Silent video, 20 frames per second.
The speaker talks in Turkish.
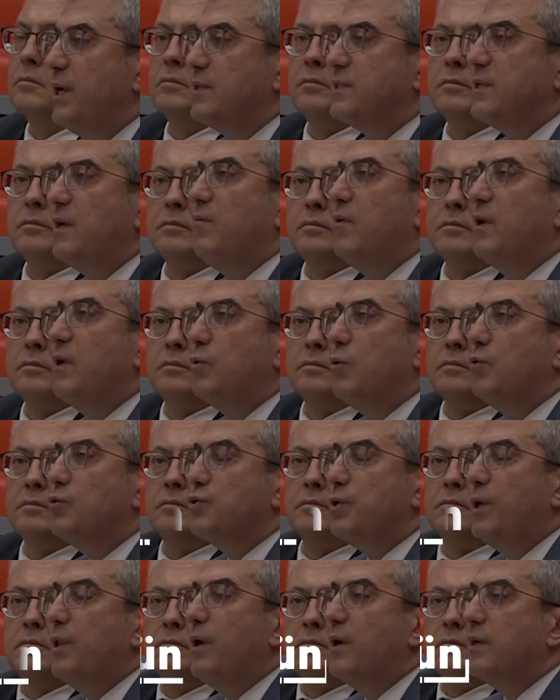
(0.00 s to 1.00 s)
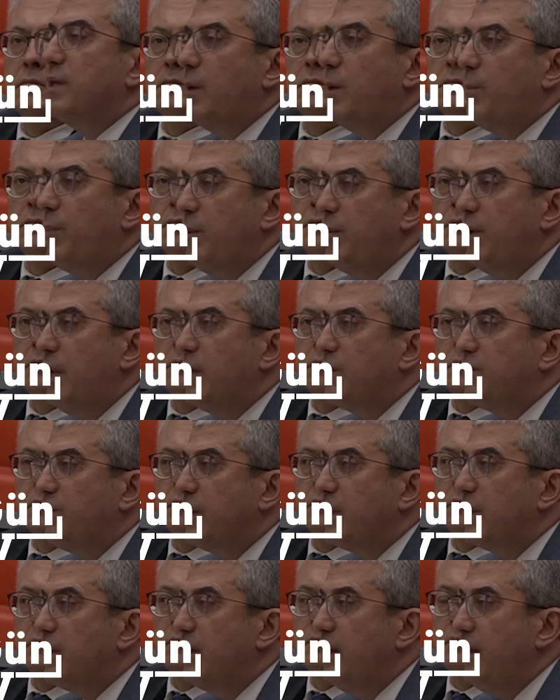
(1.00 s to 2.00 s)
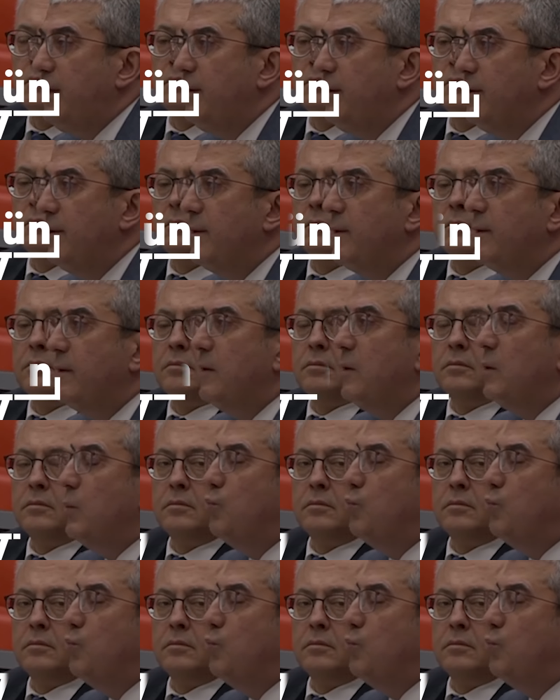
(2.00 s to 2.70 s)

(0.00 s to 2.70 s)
biraz evvel konuşan AKP milletvekili